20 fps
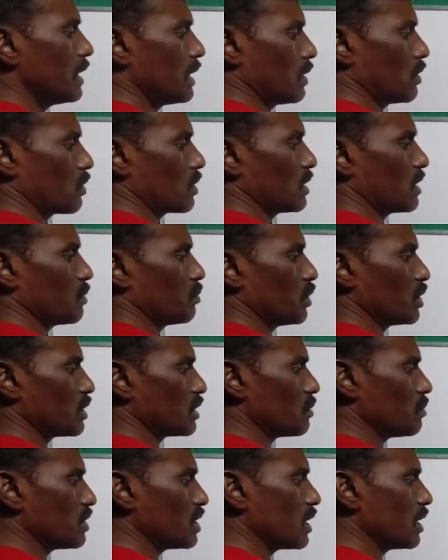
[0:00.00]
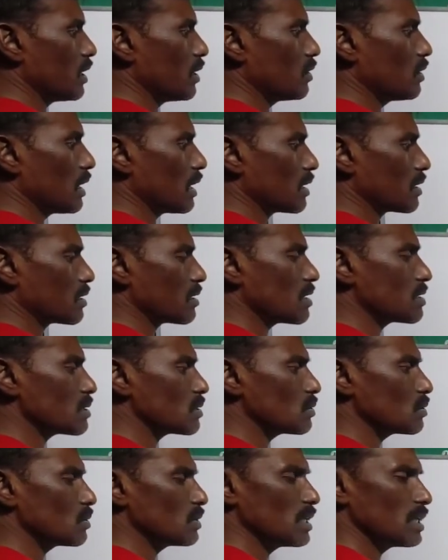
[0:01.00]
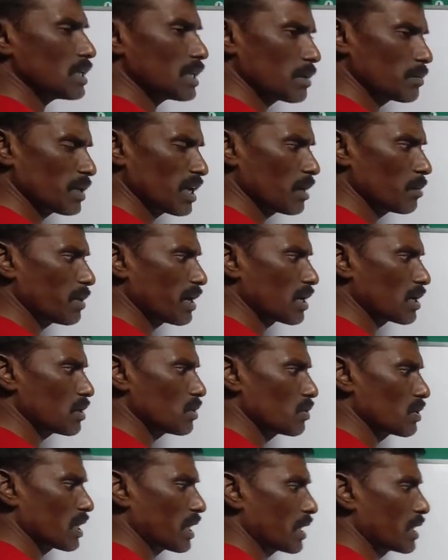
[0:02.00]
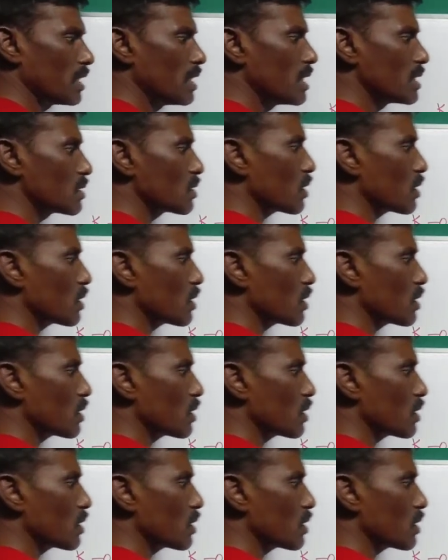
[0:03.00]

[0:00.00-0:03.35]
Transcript: ఏడు ఒకటి మొత్తం ఏడు ఎలక్ట్రాన్స్ కూడా కెమికల్ బాండ్లో ఉన్నాయి